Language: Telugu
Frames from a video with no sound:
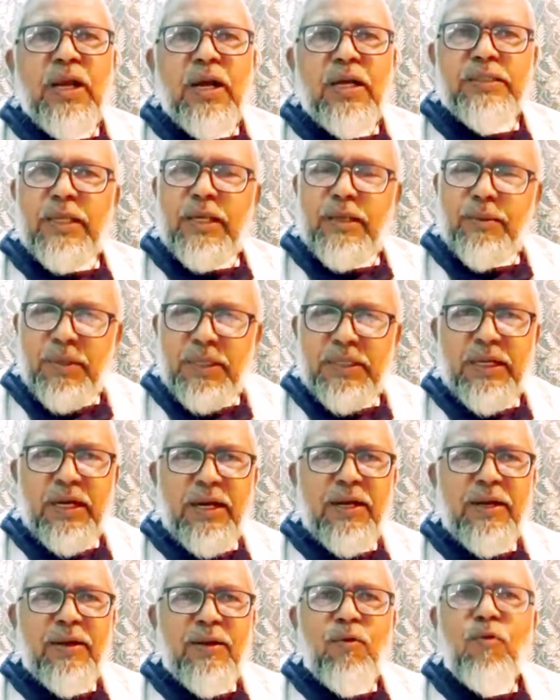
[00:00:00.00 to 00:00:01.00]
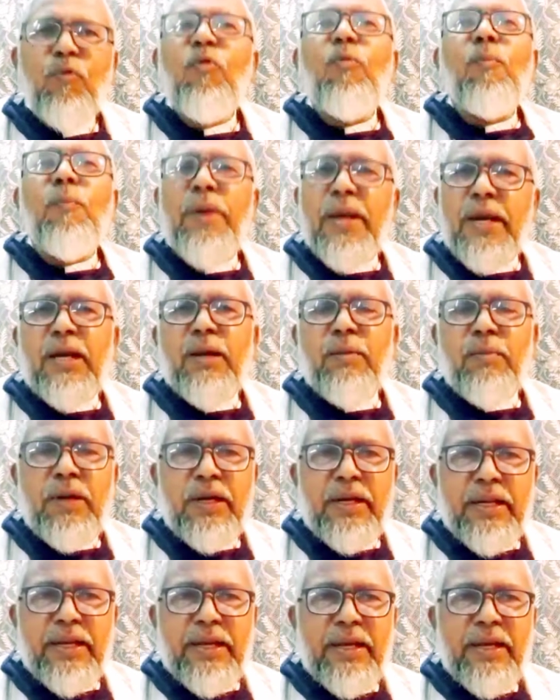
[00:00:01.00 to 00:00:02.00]
అతని మీద ఉమ్మేయడం
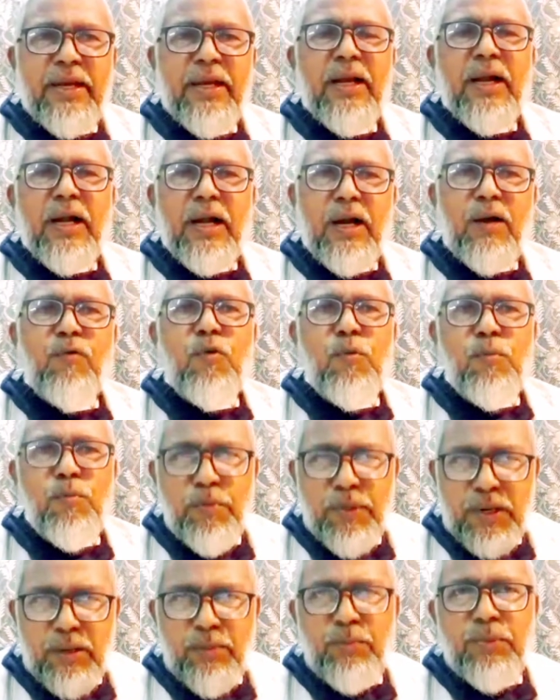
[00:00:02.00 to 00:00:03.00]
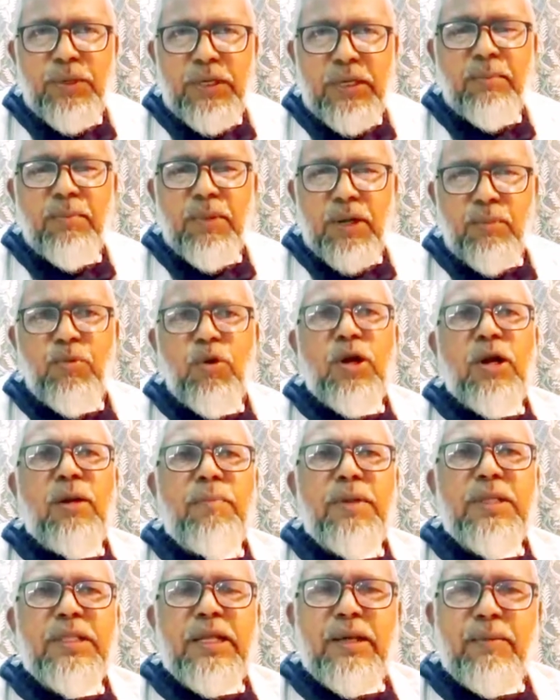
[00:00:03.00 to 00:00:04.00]
అంటే ఆ ఉమ్ము మనం మన ముఖం
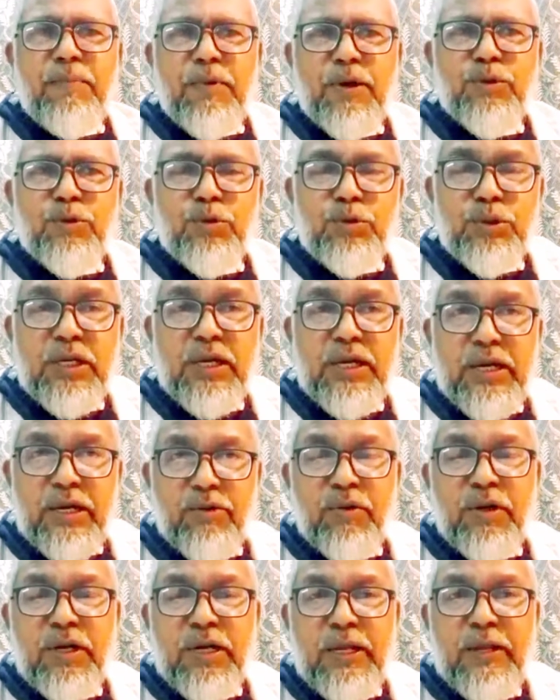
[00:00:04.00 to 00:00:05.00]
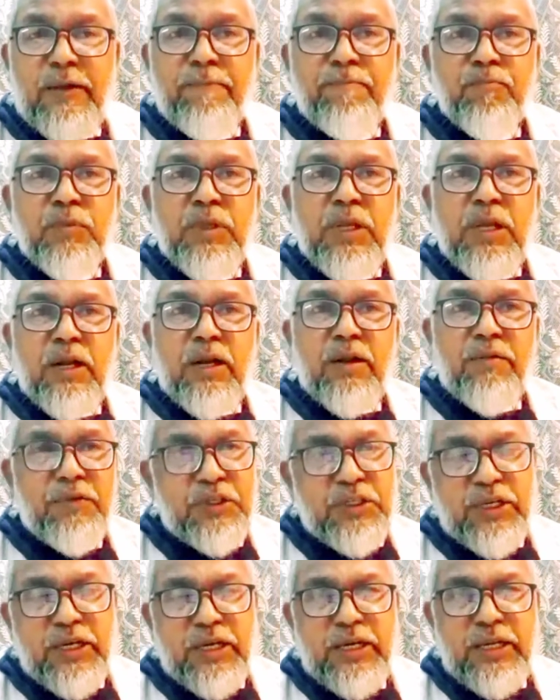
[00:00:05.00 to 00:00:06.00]
మీదనే పడుతుంది అనేటువంటి
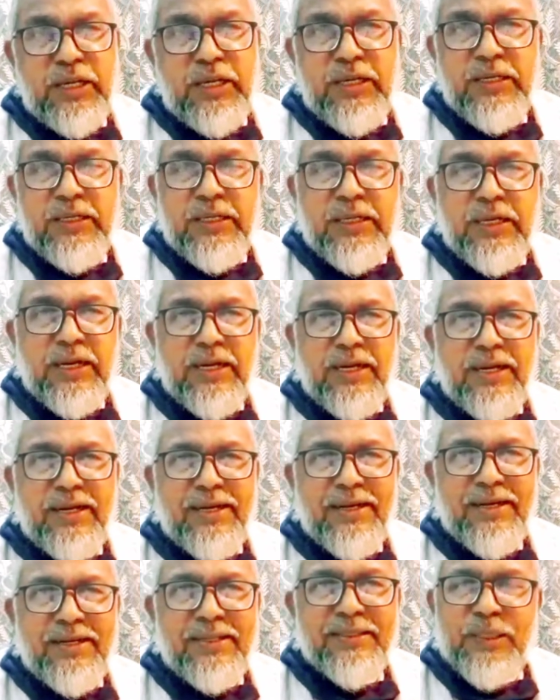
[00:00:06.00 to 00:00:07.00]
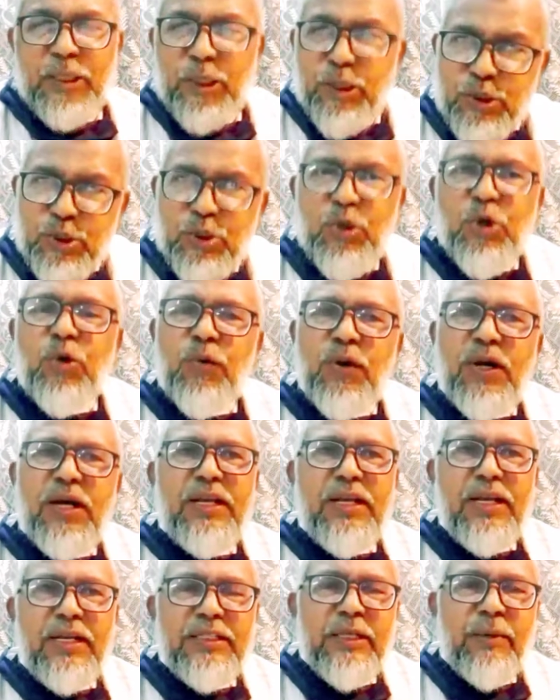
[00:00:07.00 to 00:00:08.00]
విషయాన్ని
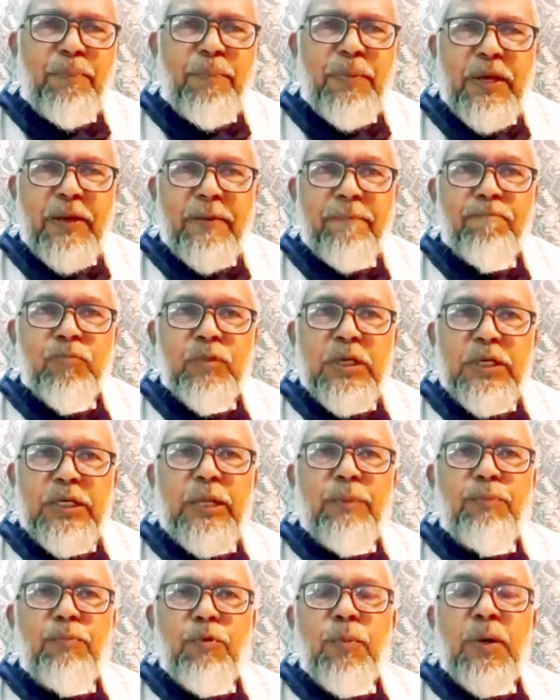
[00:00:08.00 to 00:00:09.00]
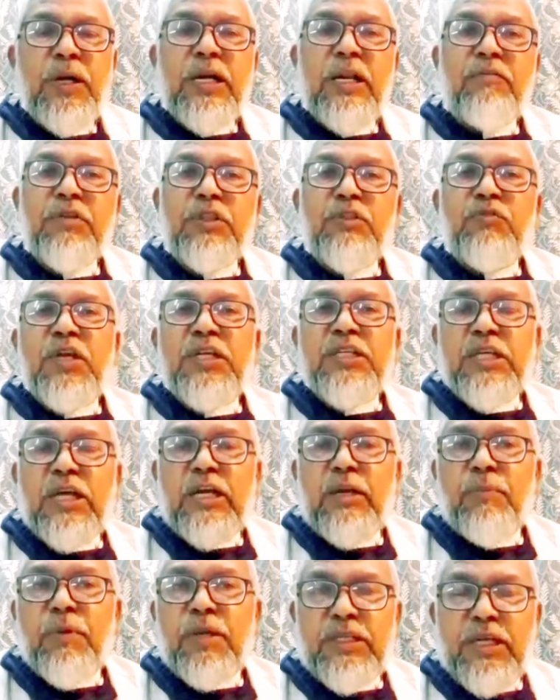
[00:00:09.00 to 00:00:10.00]
తెలుసుకోవాలి అని చెప్పి టీపు పట్ల
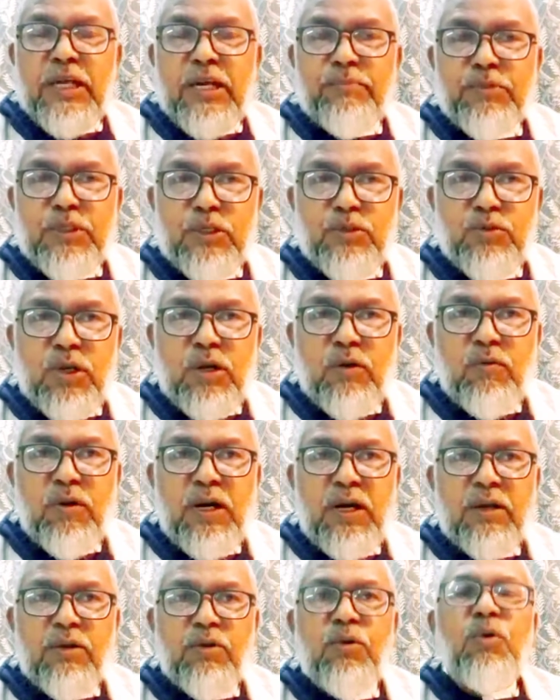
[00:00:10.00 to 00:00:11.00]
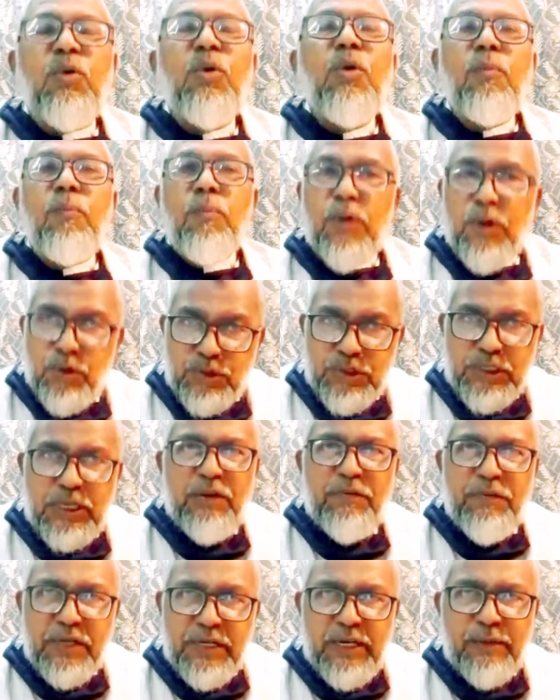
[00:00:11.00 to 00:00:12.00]
విద్వేషాన్ని ప్రచారం చేస్తున్న వాళ్లకు
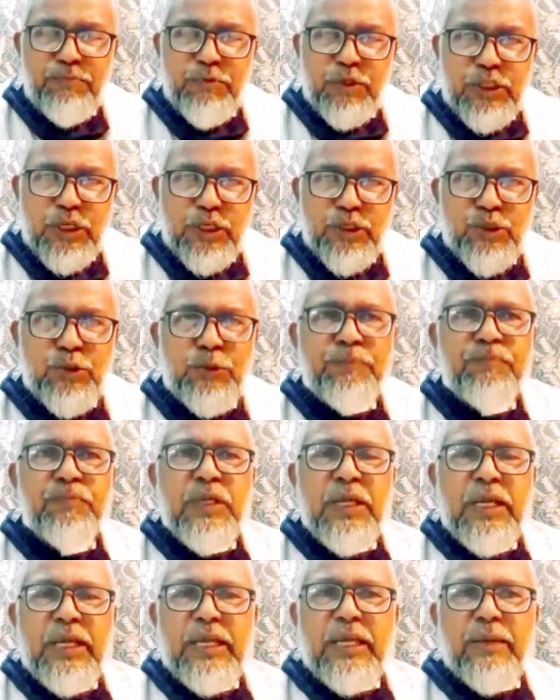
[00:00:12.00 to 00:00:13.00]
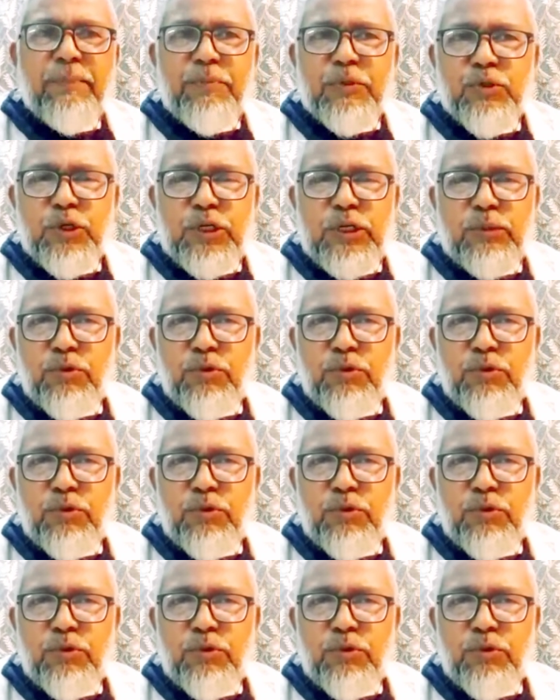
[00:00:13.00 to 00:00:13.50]
మరోసారి విజ్ఞప్తి చేస్తూ ఈ ఎపిసోడ్ని